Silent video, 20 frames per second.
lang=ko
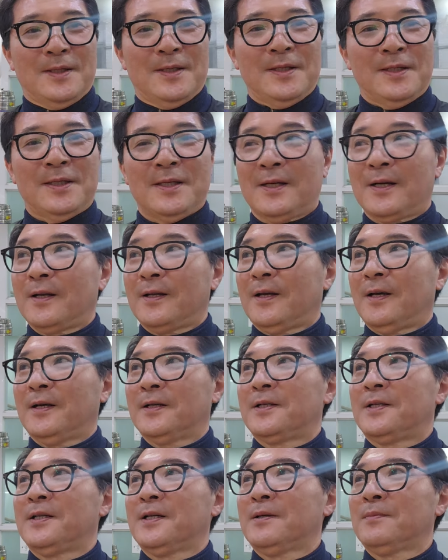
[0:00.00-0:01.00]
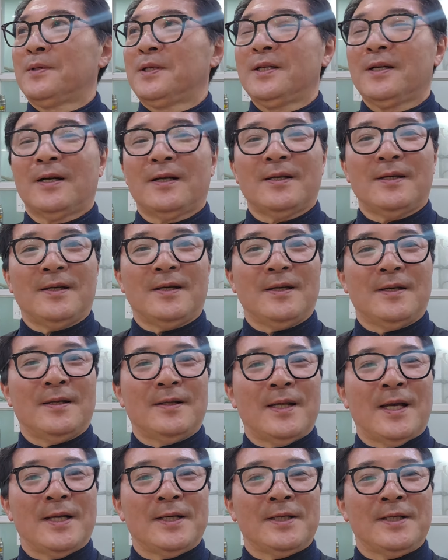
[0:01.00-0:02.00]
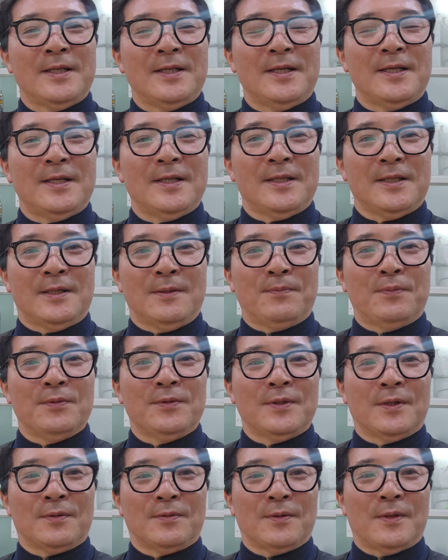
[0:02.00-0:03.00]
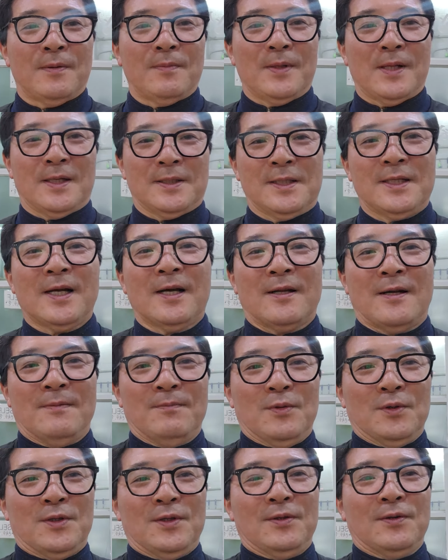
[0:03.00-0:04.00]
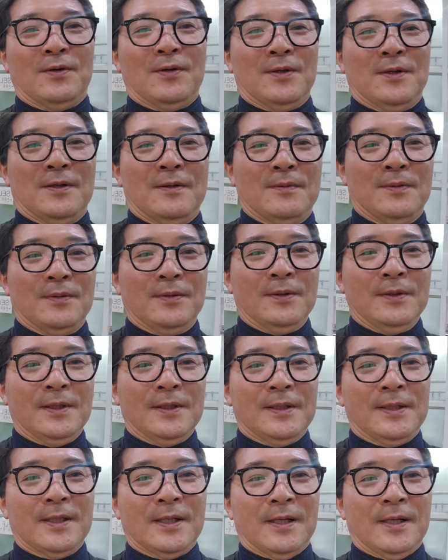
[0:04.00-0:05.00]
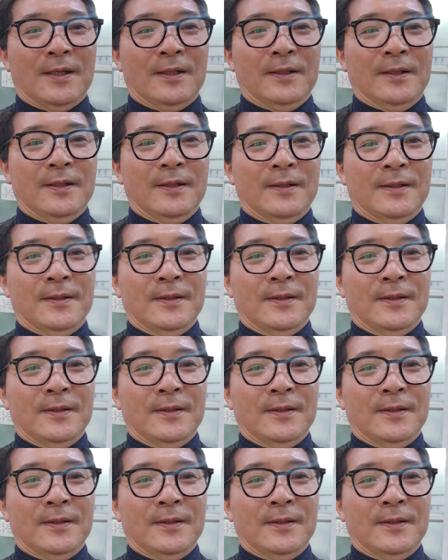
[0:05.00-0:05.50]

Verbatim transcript: 이 시간에 지금 시간이 4시 20분 정도 됩니다. 시간 한번 보시죠 여러분 시간